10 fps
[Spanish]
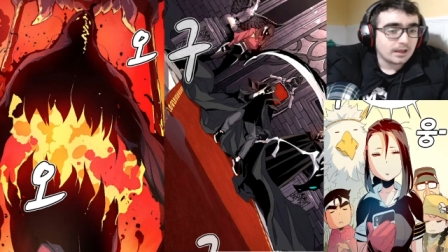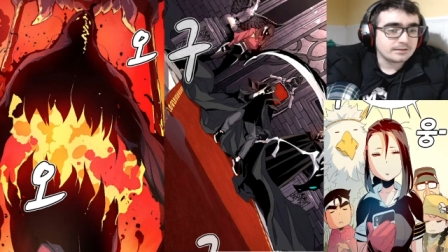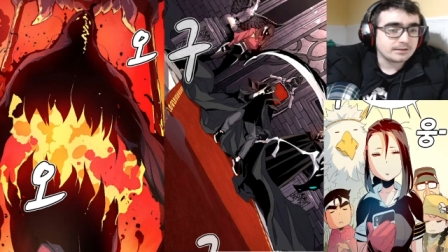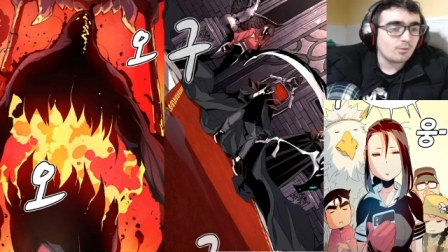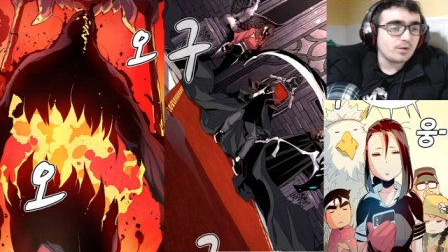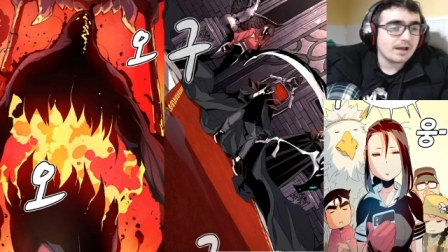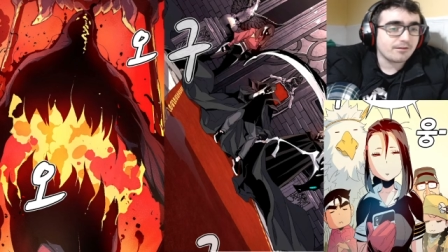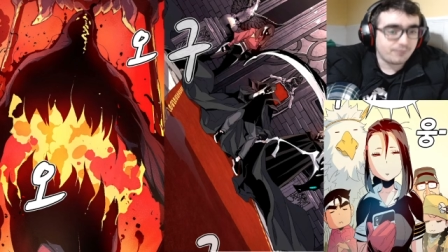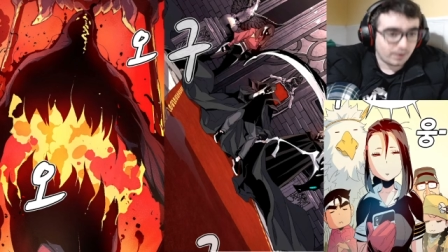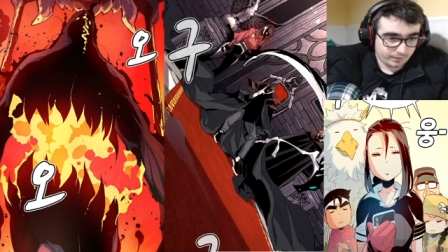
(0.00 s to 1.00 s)
Así que we are
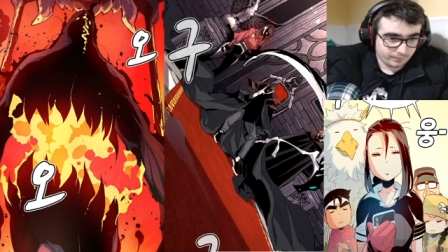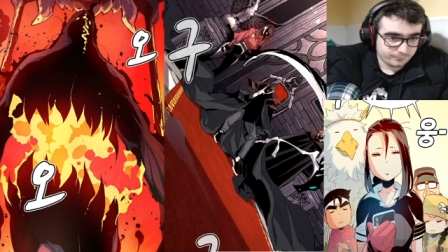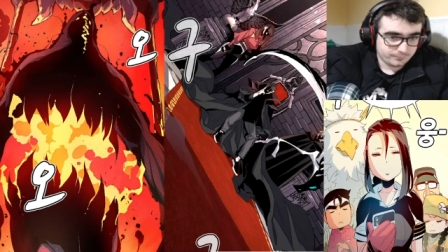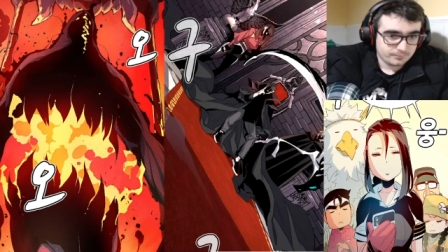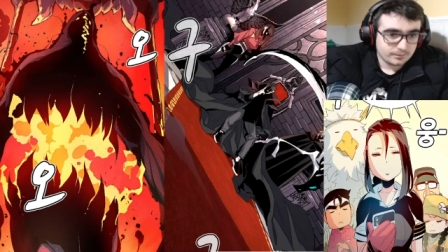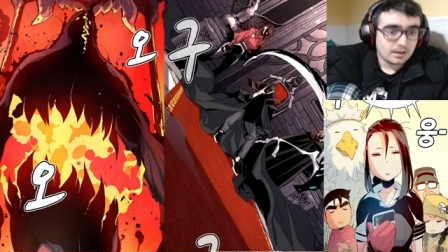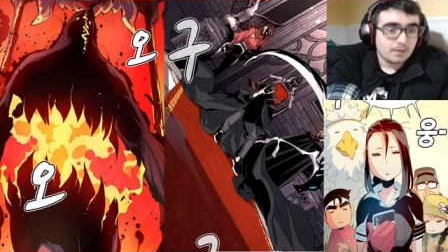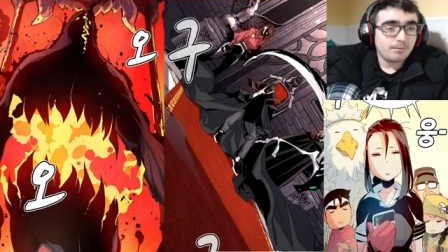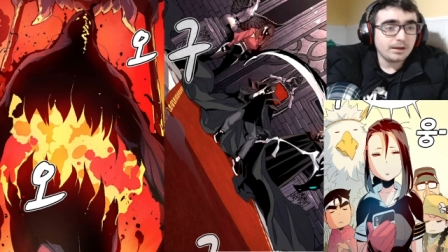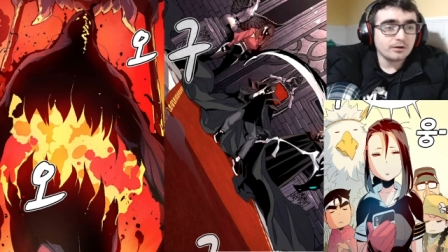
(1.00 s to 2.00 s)
fuck.
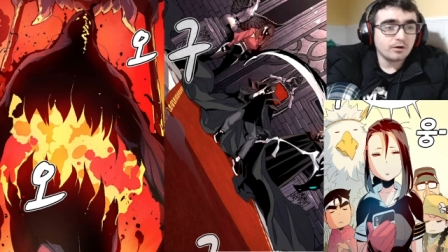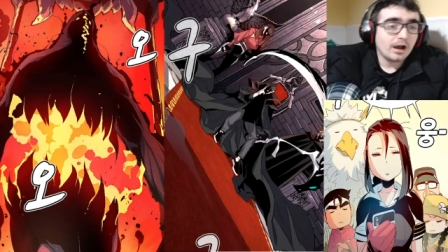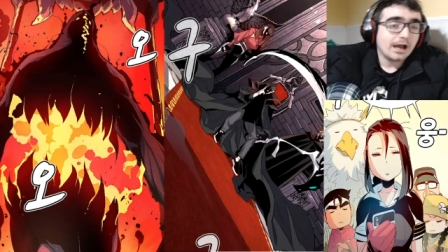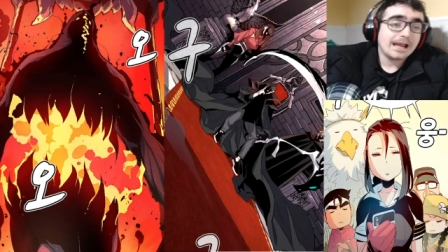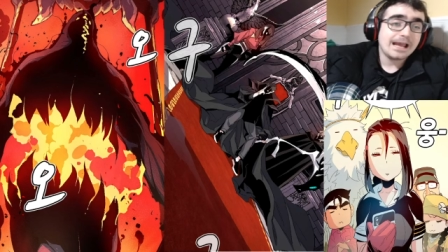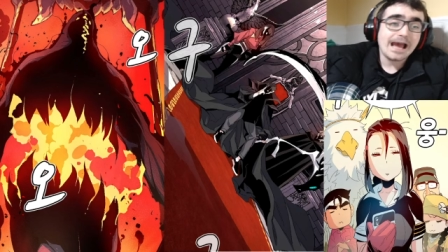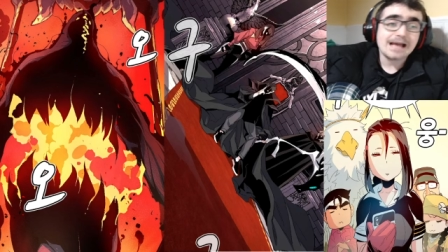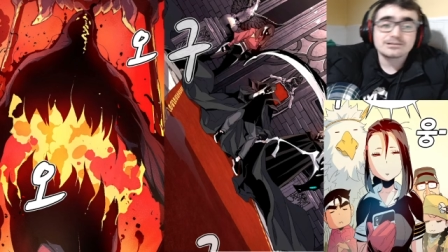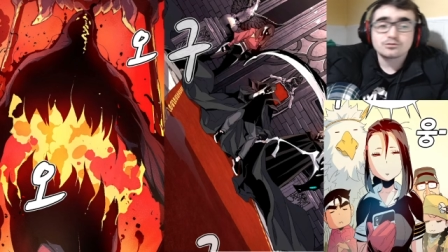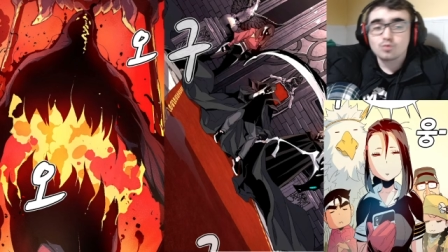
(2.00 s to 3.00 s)
Pero,
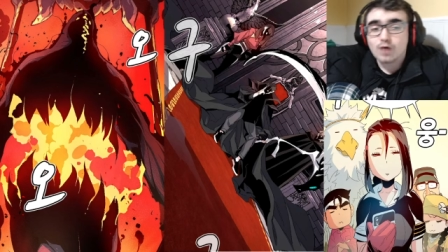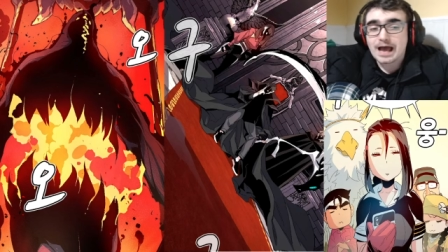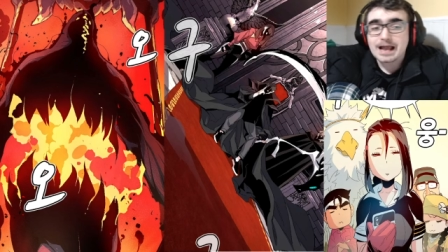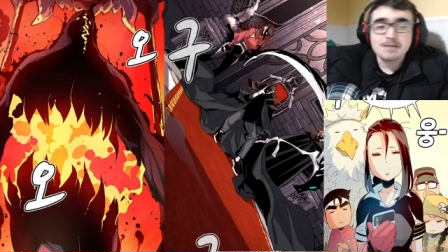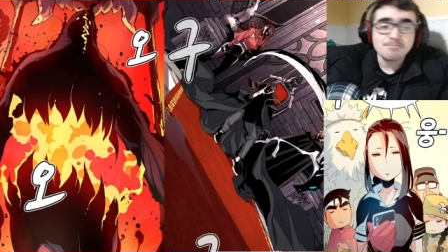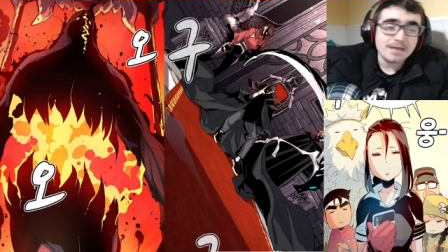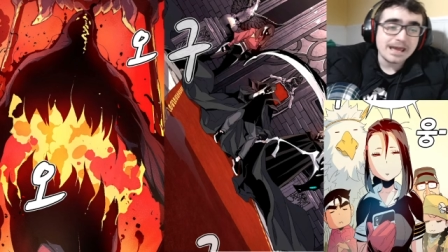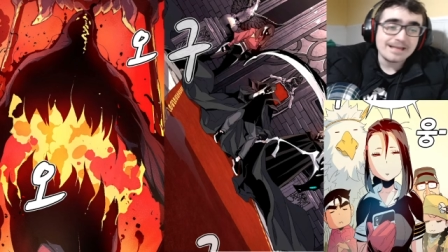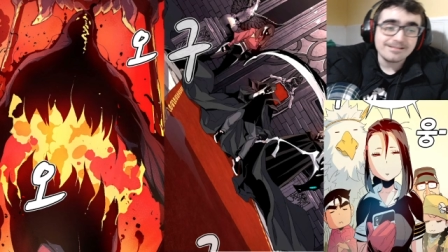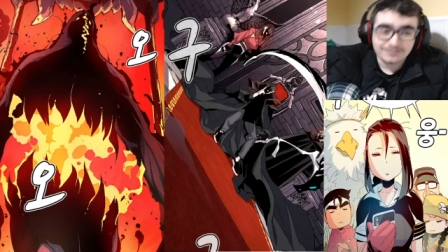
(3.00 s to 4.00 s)

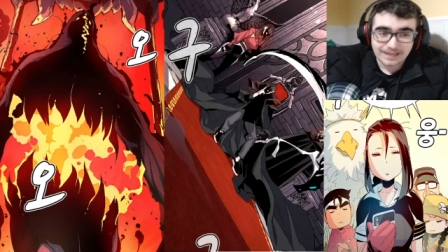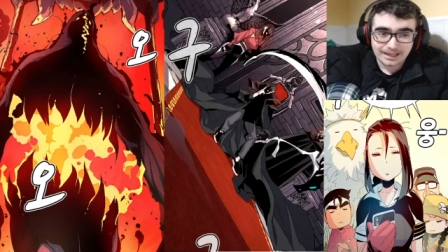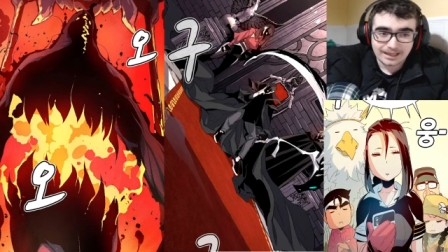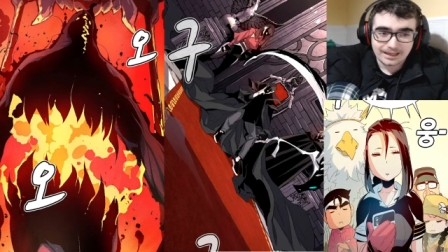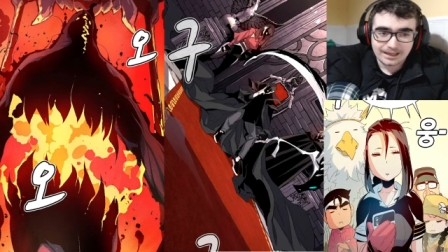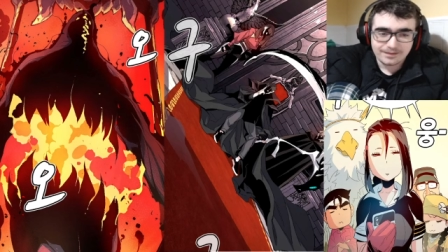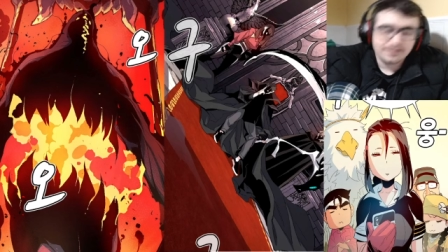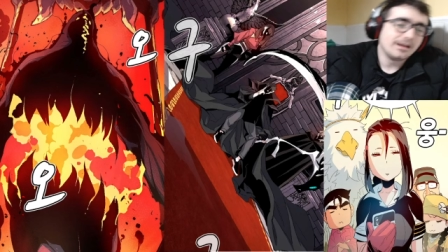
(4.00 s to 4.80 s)
casualmente,